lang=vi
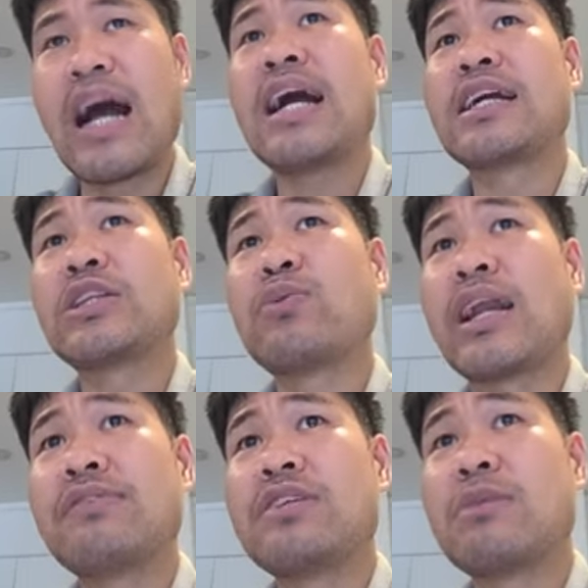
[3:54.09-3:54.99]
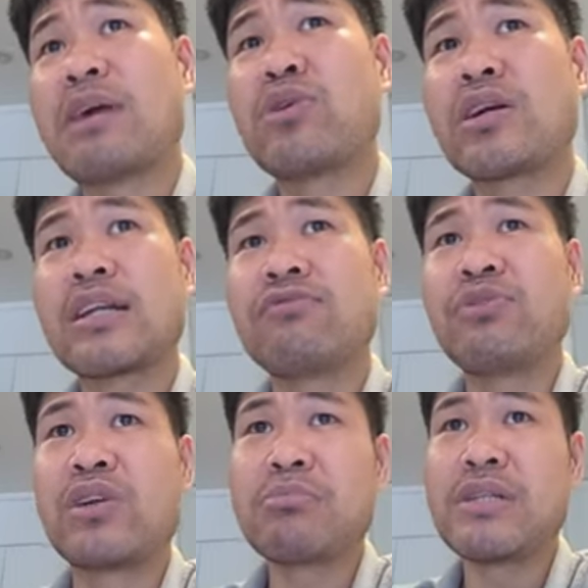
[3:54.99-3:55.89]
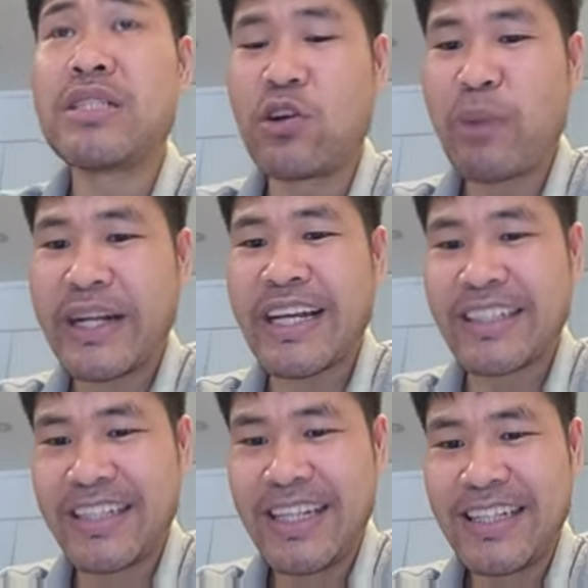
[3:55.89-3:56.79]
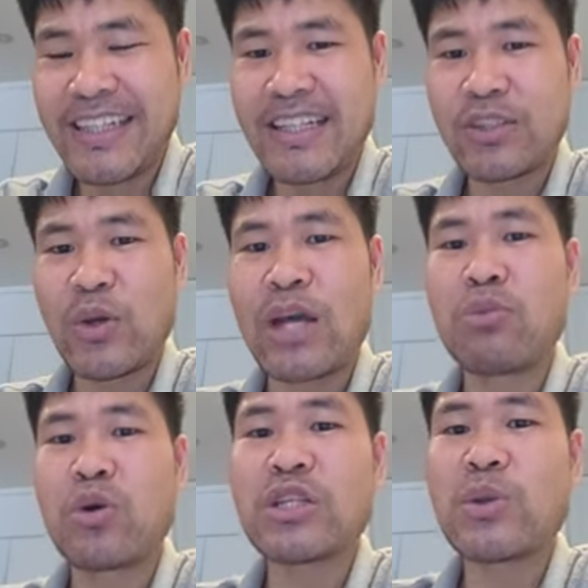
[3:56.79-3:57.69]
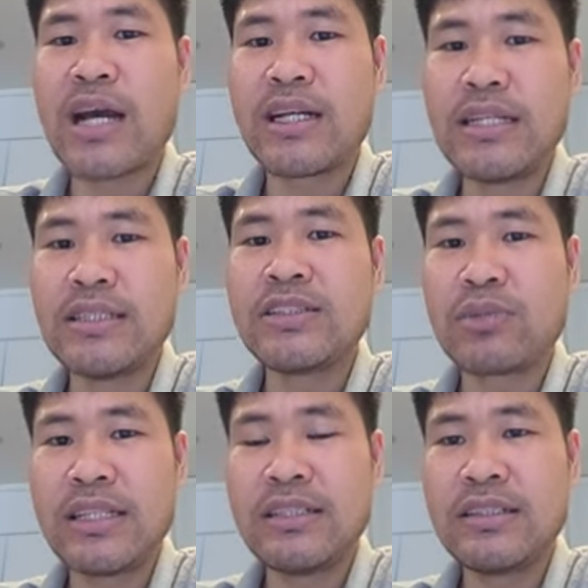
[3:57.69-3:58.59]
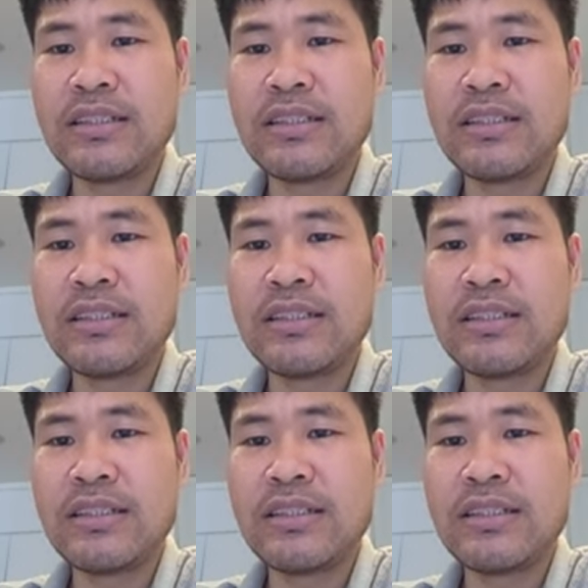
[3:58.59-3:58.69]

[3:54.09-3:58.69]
à cái tòa này vừa bán một căn ví dụ 50 triệu mét hạn thế thì toàn bộ cái tòa đấy dân trong đấy